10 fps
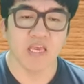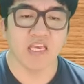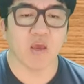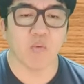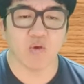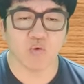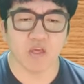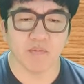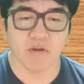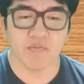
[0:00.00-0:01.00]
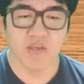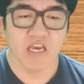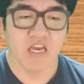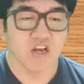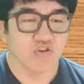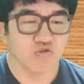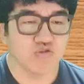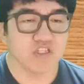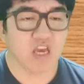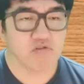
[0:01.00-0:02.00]
이게 왜 좋냐면
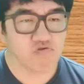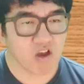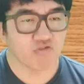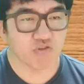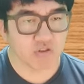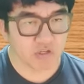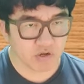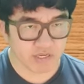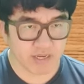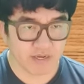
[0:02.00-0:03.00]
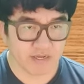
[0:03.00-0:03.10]
주식의 수가 줄어드는 거잖아요.